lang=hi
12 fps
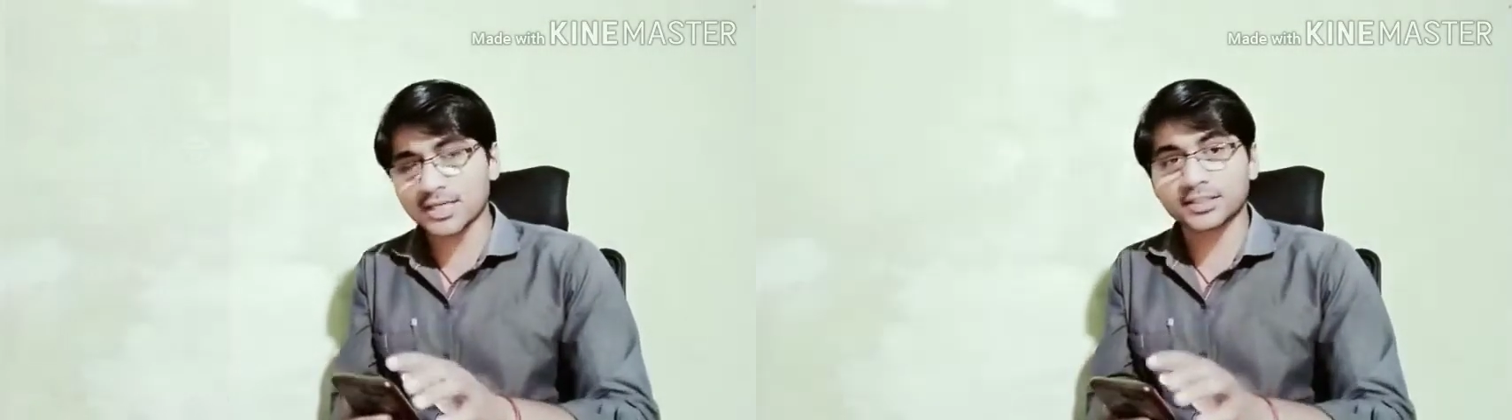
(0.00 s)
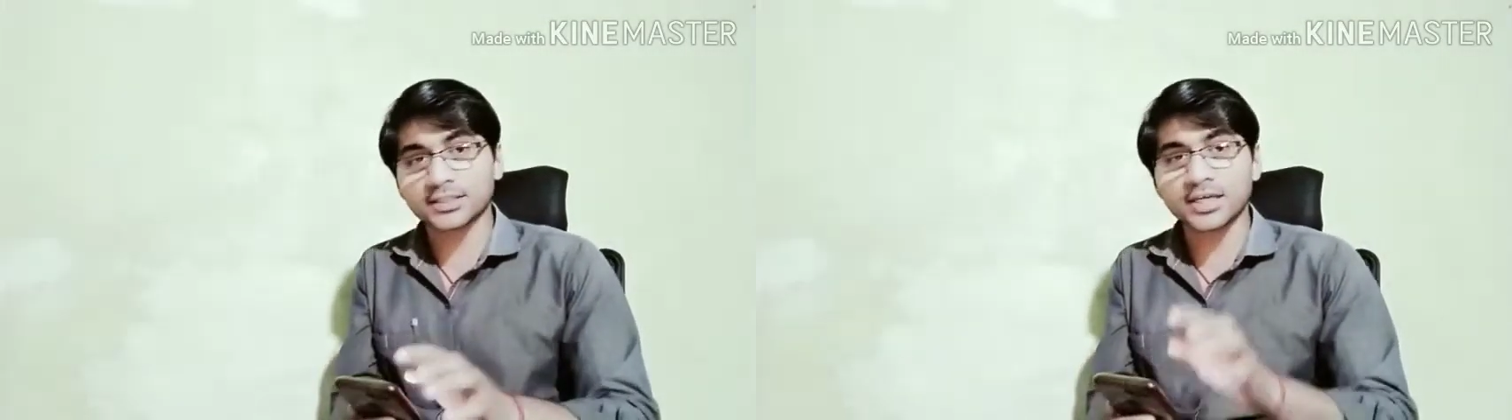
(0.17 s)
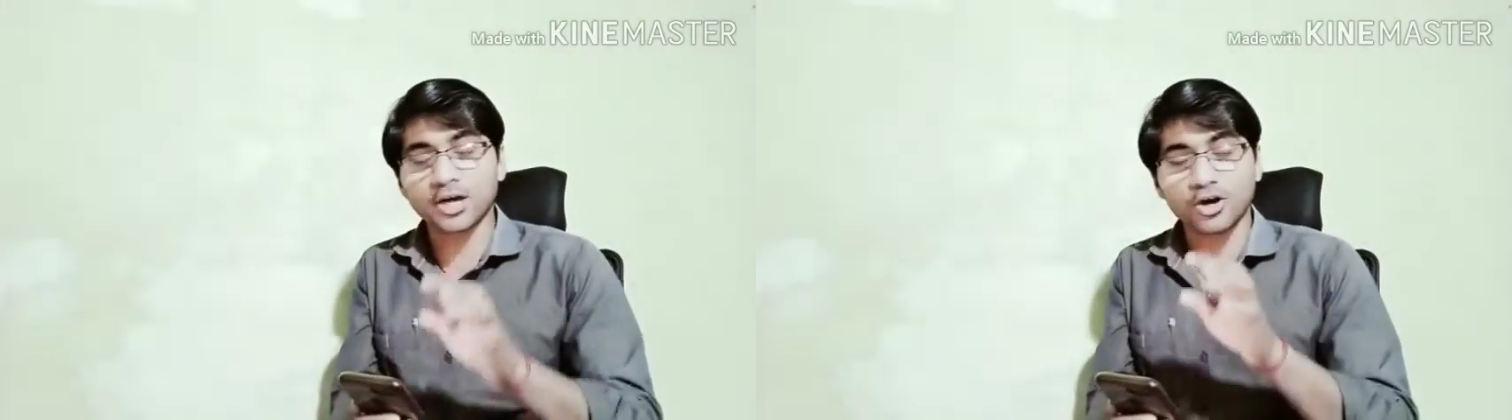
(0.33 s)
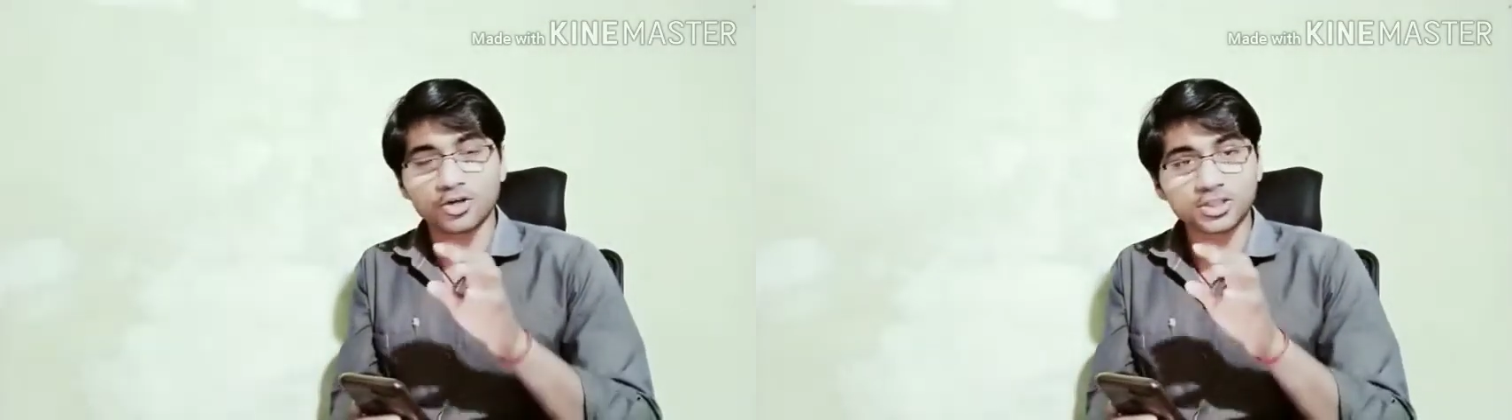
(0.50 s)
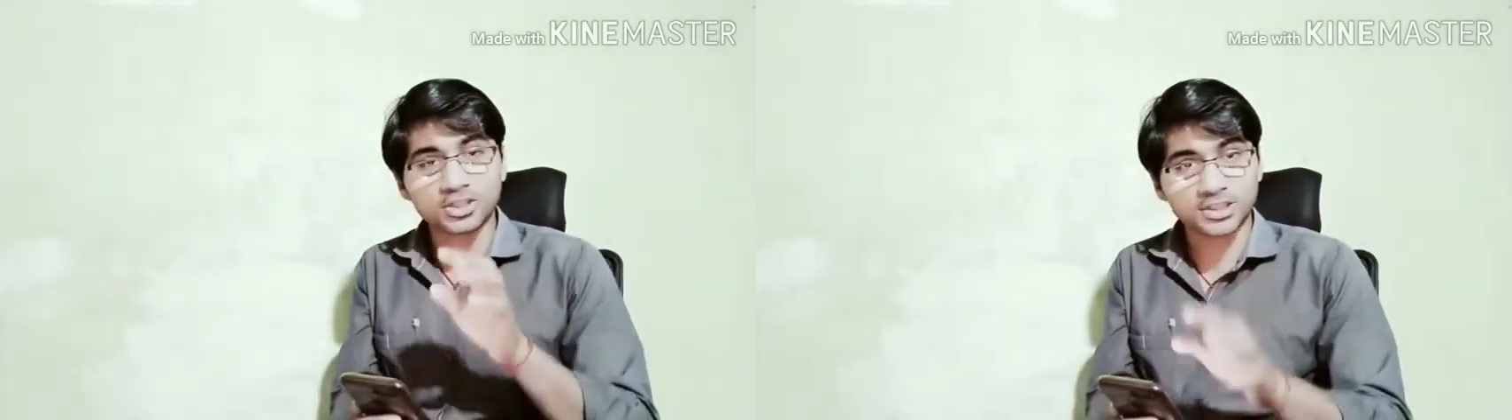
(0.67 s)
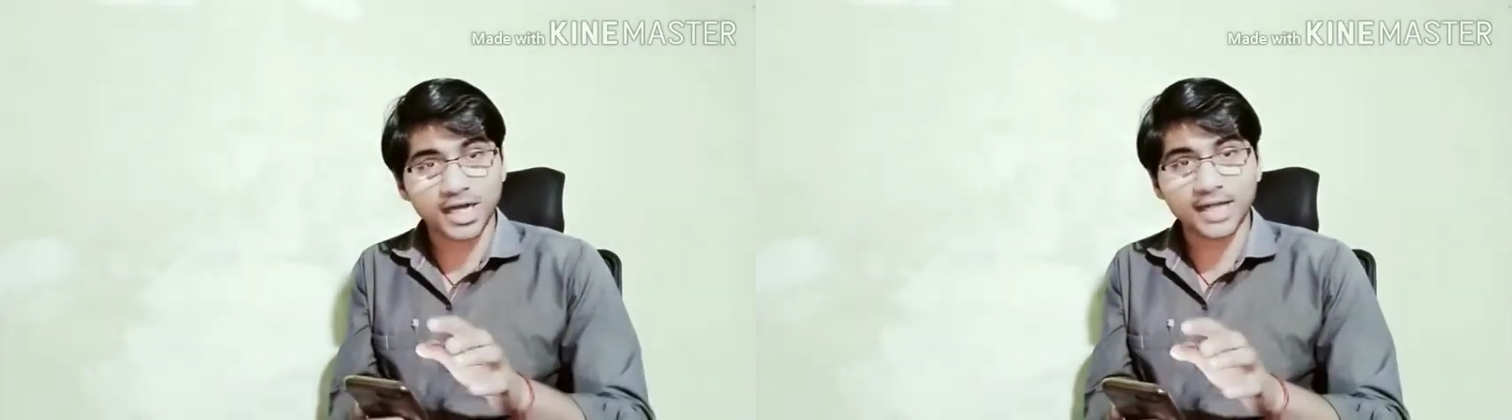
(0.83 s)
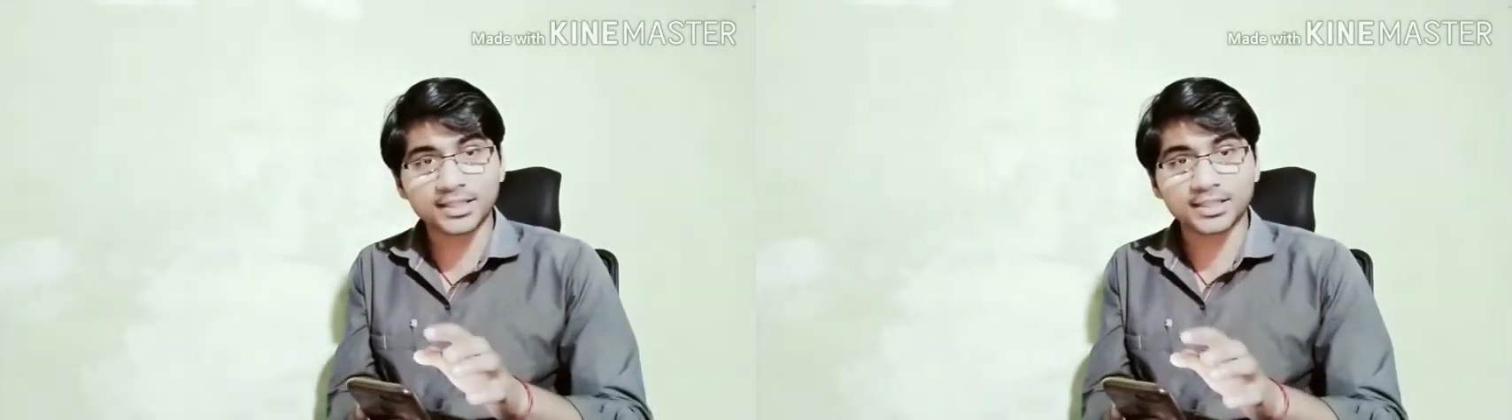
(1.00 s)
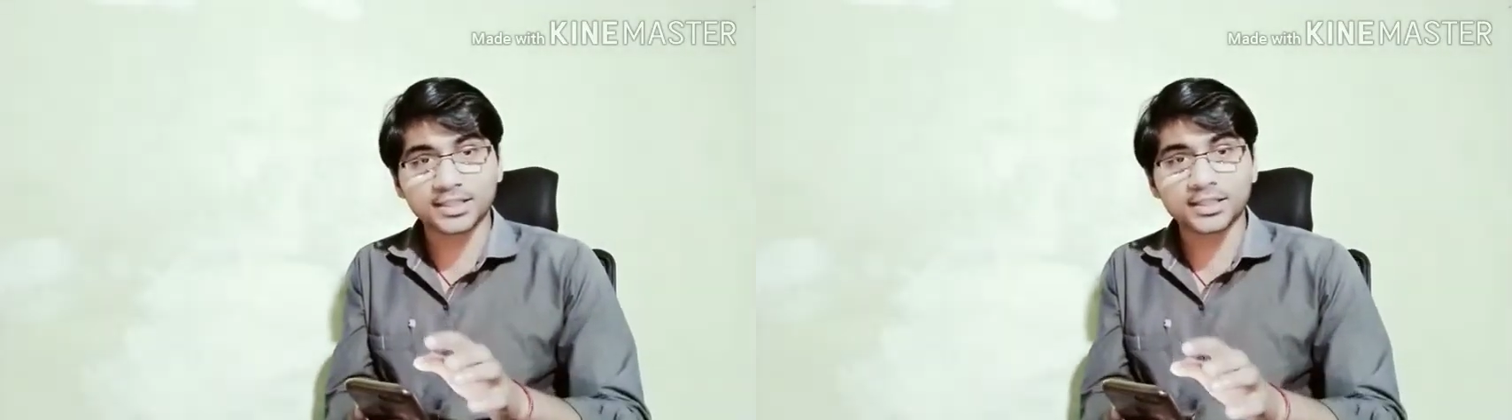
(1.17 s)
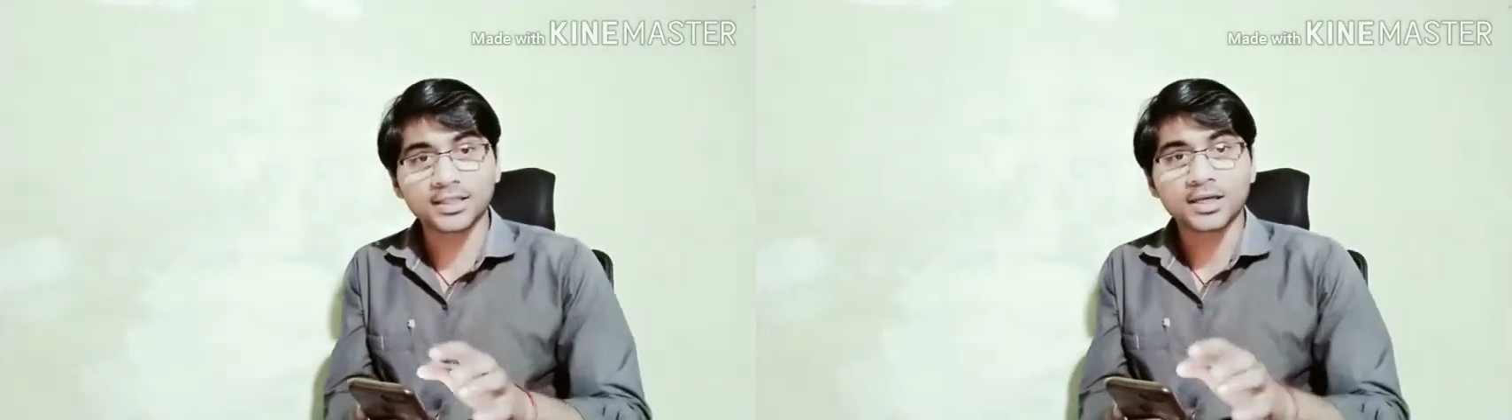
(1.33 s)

सकते हैं और साथ ही